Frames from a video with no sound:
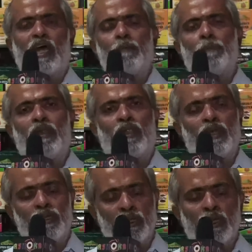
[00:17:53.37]
தாய்ப்பாலில்
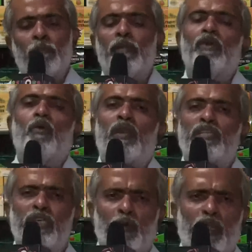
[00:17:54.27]
பட்
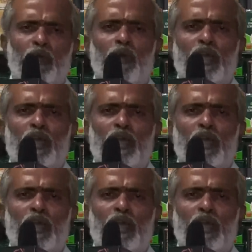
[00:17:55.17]
உரசி ஒரே ஒரு